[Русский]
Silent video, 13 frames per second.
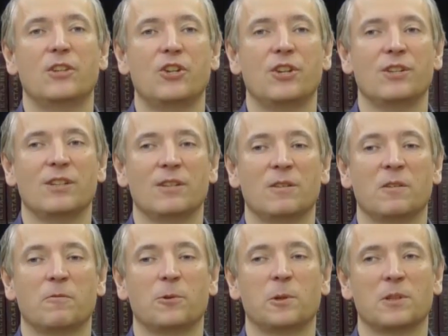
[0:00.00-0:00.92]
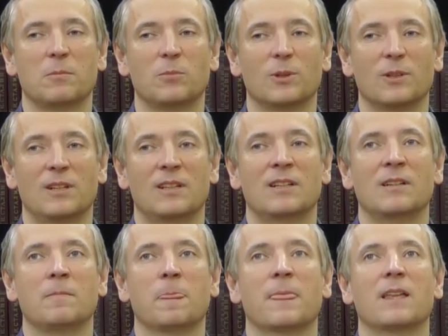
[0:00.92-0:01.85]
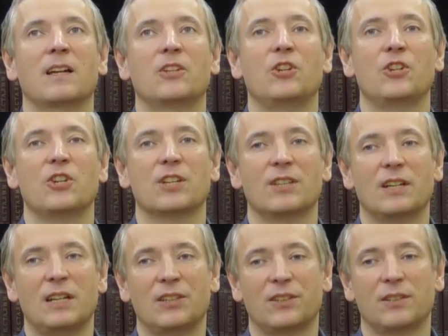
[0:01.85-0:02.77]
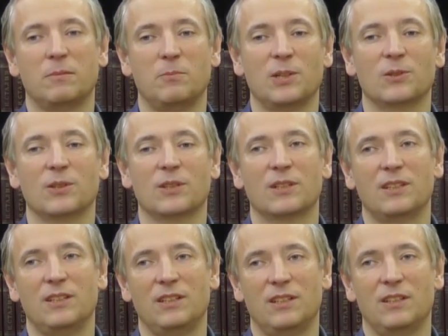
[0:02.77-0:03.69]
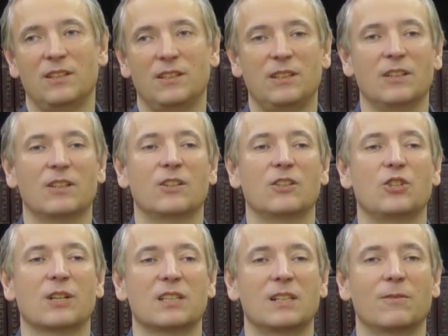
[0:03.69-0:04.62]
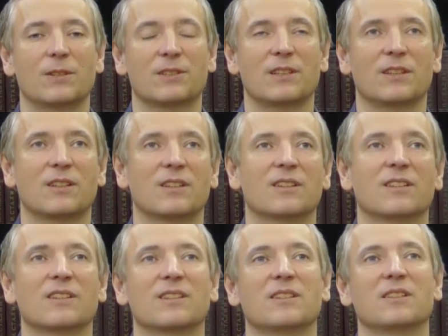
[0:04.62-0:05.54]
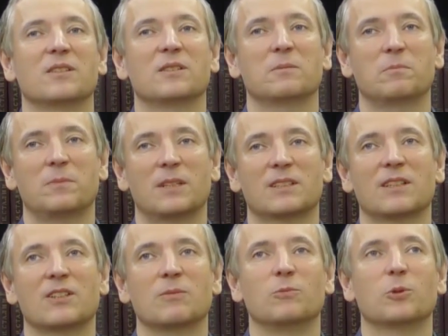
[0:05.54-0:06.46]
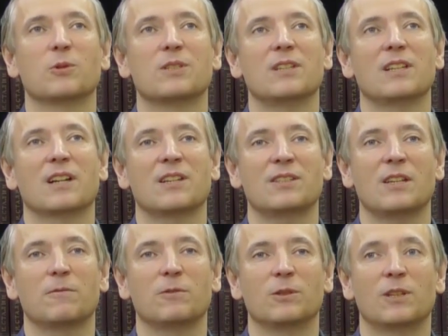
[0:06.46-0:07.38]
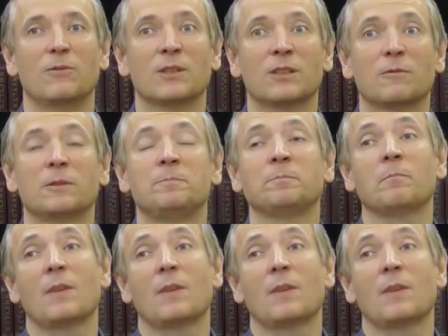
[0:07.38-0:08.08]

течение Волги было очищено от белых и их чехословацких, э, так скажем, друзей, хозяев, интервентов.